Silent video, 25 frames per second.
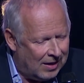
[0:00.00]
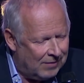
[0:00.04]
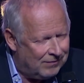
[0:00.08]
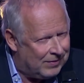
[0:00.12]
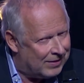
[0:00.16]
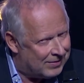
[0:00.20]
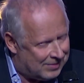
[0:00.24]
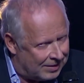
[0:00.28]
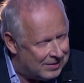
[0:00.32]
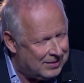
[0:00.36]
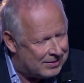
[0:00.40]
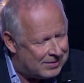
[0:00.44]

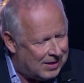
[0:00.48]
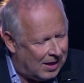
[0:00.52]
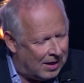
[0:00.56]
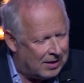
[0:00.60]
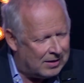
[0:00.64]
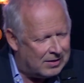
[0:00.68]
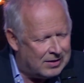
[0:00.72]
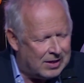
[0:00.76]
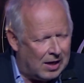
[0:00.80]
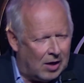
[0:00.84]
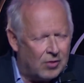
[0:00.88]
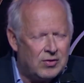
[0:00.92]
Wie
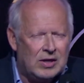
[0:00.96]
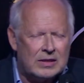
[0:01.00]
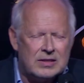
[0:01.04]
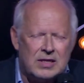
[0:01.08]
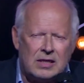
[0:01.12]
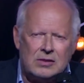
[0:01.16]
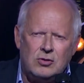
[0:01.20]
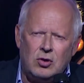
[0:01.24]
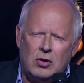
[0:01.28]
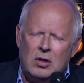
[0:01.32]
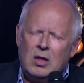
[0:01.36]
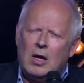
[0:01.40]
interessant, ja. Und dann
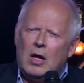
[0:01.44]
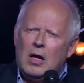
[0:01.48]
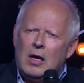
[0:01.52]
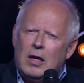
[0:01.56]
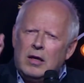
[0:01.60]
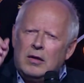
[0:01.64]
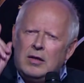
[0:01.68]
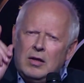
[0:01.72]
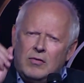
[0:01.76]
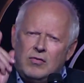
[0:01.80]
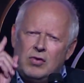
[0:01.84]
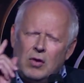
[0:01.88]
sagte er,
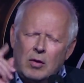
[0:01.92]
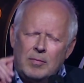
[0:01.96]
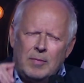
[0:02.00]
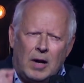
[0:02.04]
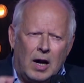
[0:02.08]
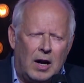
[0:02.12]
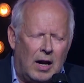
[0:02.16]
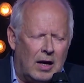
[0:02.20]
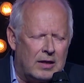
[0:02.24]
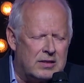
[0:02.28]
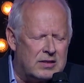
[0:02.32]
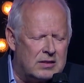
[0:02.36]
jetzt hör
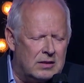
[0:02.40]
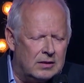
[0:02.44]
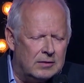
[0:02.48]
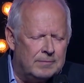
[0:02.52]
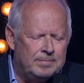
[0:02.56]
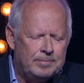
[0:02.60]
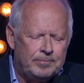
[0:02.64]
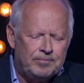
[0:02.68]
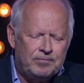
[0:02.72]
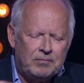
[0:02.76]
mal, Axel.